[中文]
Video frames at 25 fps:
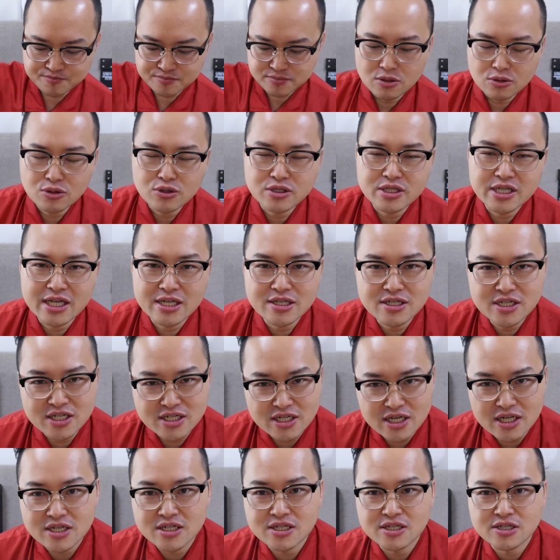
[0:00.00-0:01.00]
如果天气
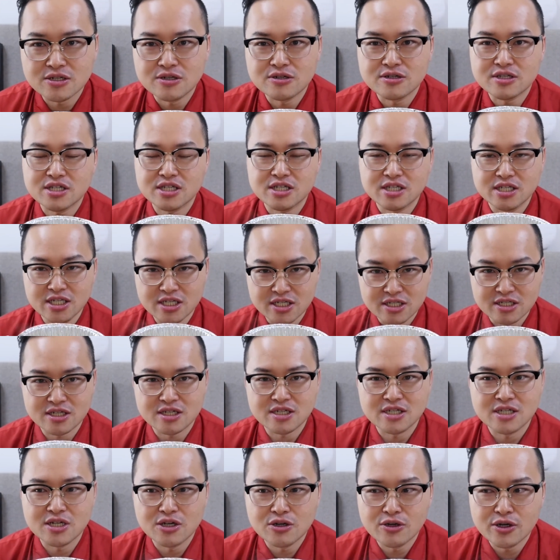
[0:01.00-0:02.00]
冷的时候吃一个这
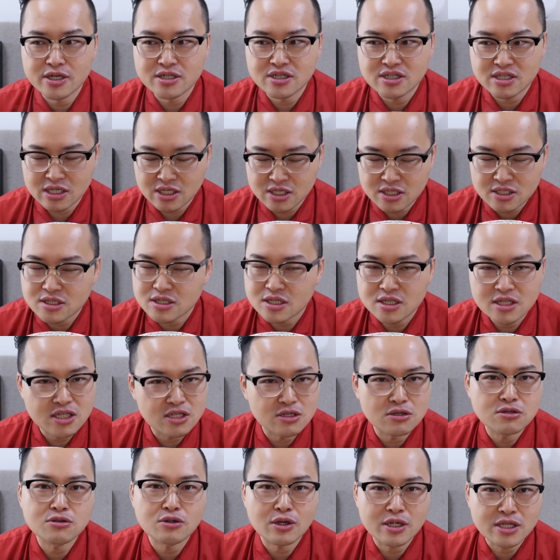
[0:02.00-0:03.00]
个呢，会整个身体
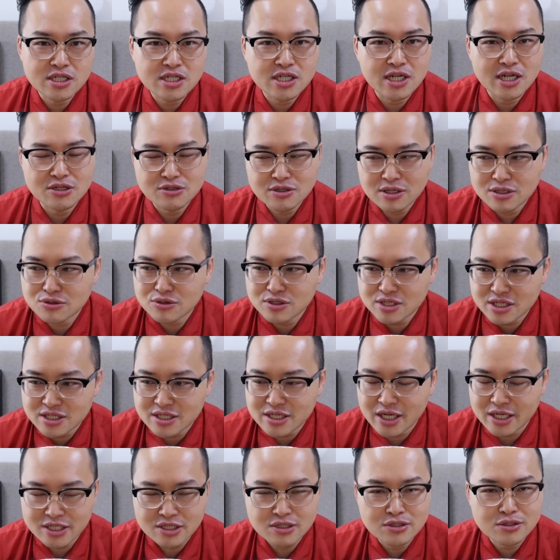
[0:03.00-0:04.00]
都暖起来。虽然说现
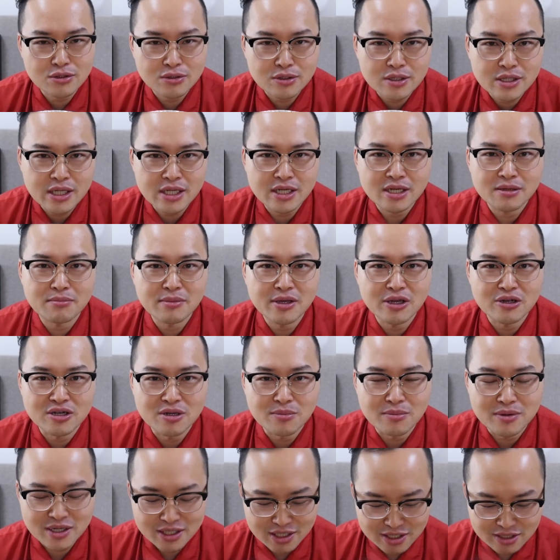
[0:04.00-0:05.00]
在已经春天了，没有那
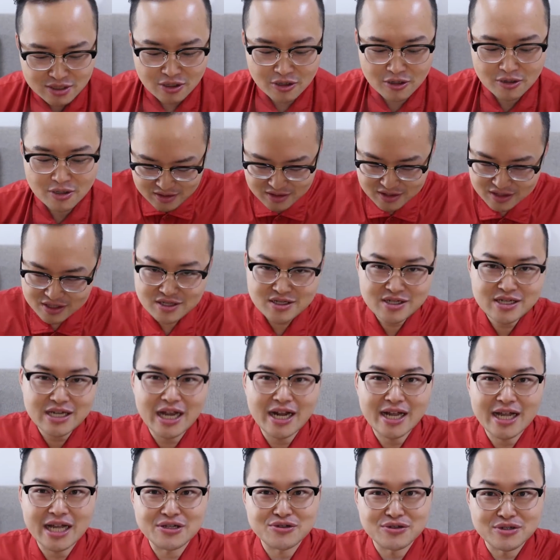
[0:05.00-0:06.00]
么冷哦，吃起
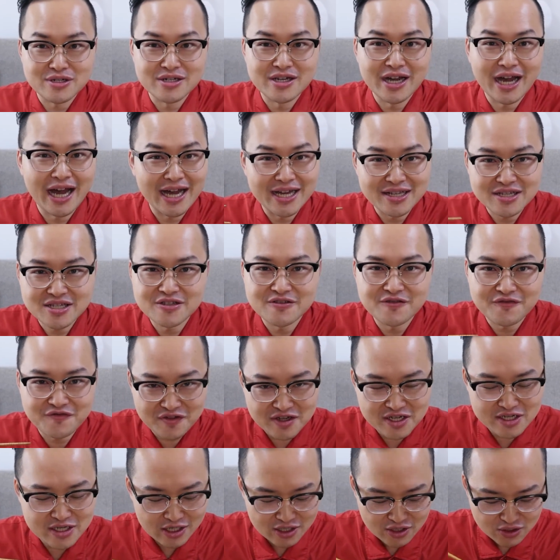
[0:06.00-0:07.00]
来感觉呢还是
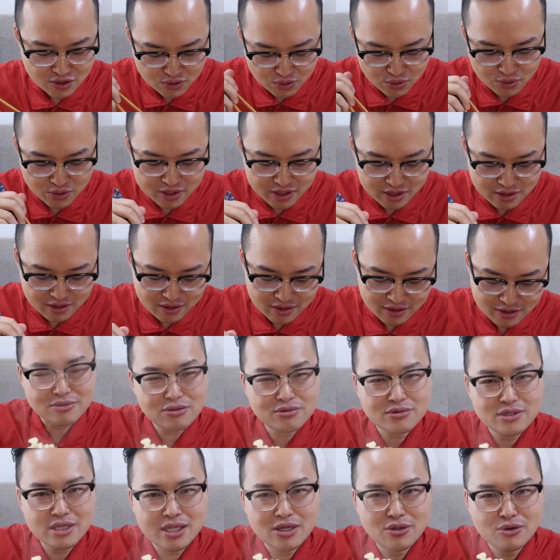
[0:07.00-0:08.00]
非常的过瘾。
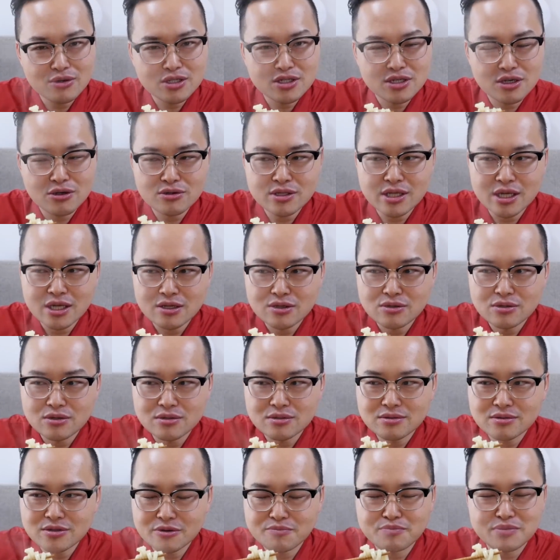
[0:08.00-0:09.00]
冬天或秋天
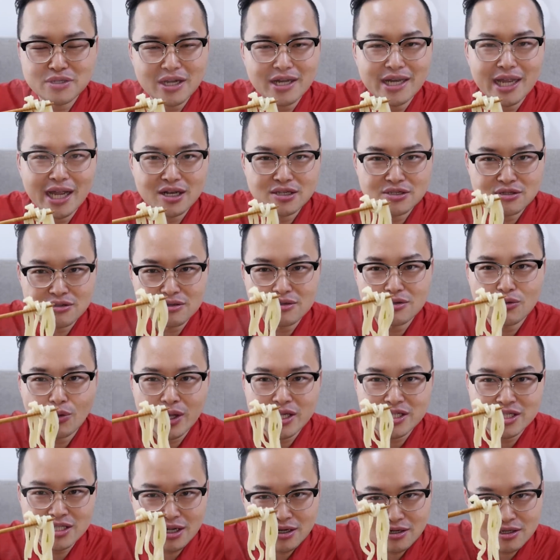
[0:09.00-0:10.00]
就比较凉的时候，
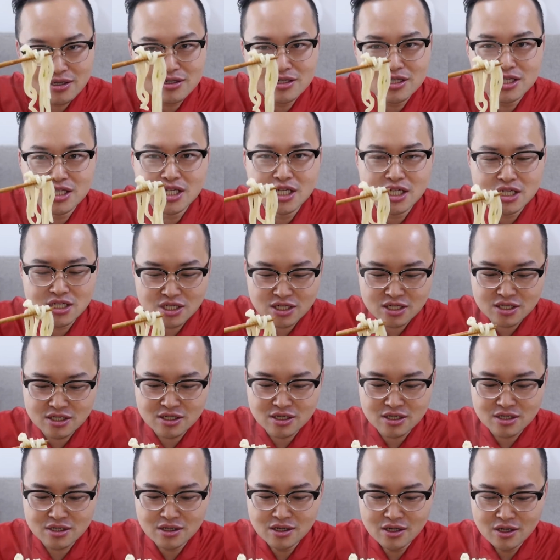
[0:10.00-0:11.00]
晚上呢吃一个这个
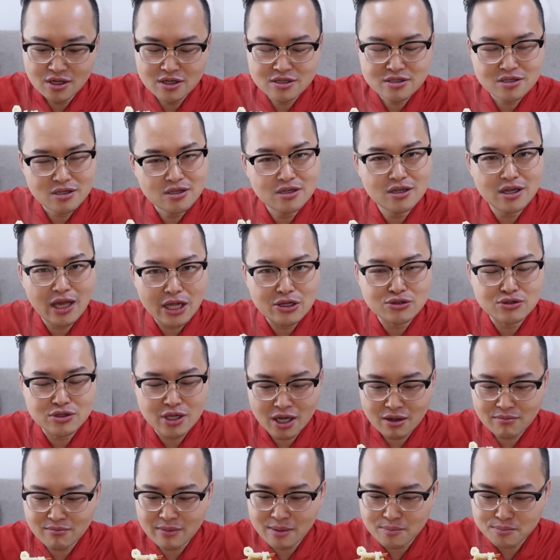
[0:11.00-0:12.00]
呢，真的感觉
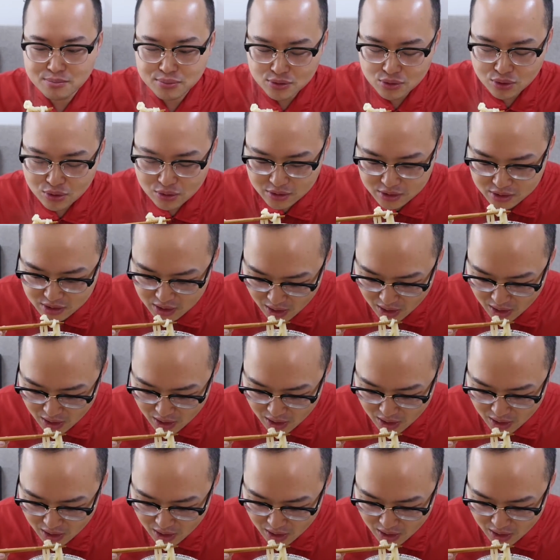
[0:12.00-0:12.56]
还蛮不错的。